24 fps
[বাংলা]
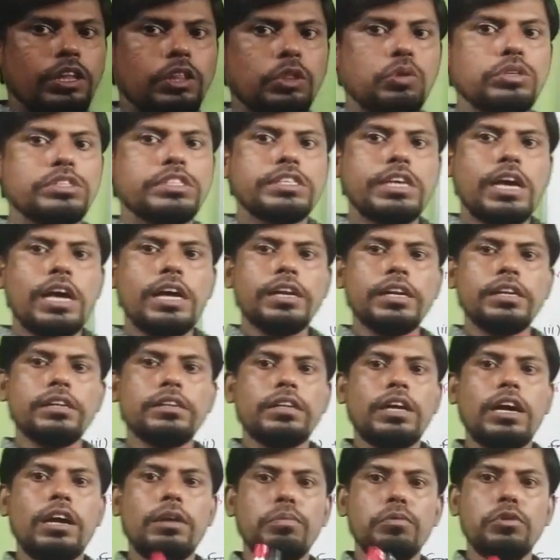তো চারের
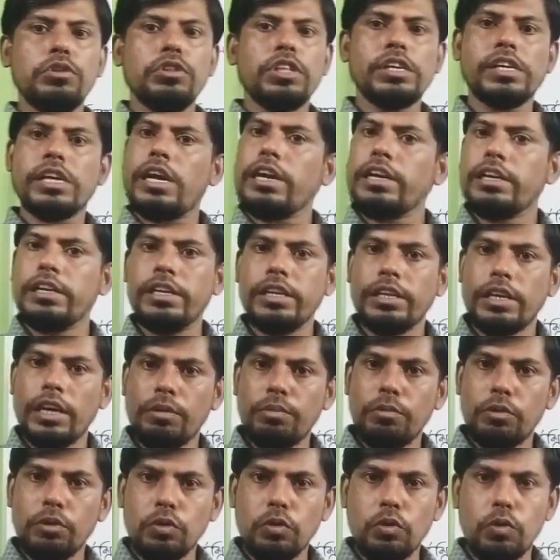কার্বন থেকে একটি
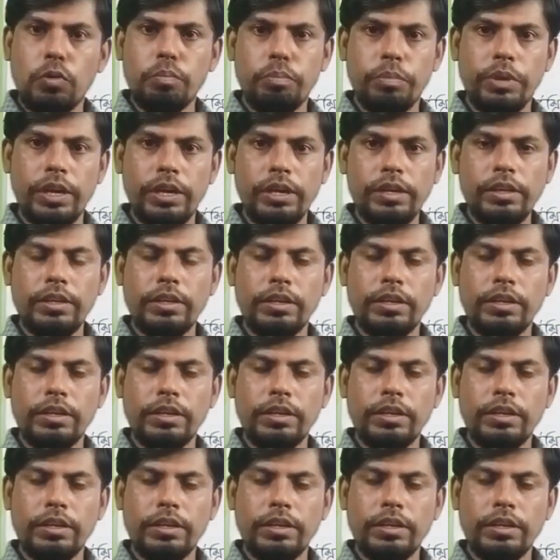কার্বন কমবে